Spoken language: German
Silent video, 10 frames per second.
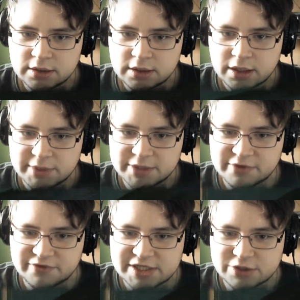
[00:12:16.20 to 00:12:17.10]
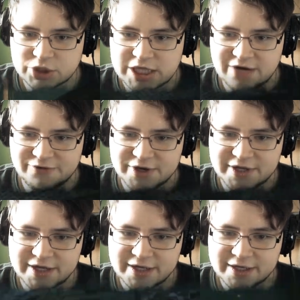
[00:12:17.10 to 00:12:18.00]
Aber ich bin viel zu schnell für
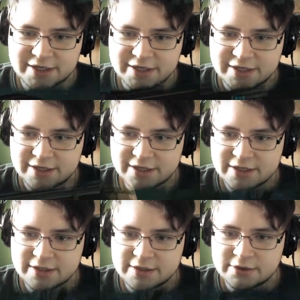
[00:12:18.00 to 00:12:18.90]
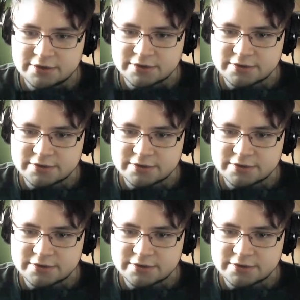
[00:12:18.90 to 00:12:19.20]
die. Oh.